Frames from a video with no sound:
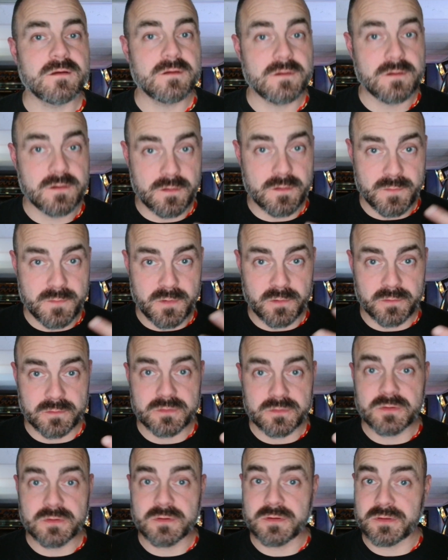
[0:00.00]
comment
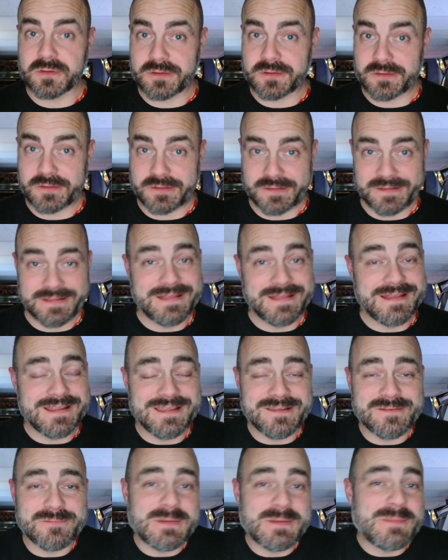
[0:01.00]
je n'y
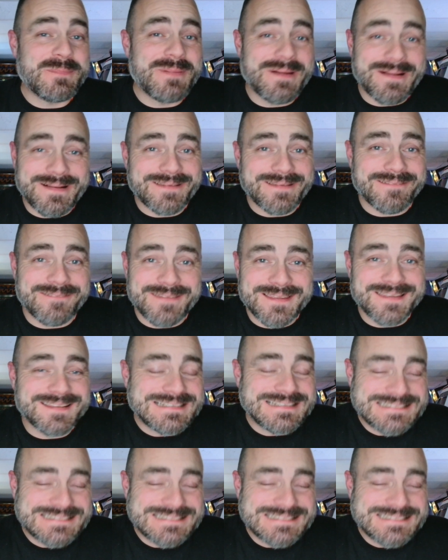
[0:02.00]
suis pas arrivé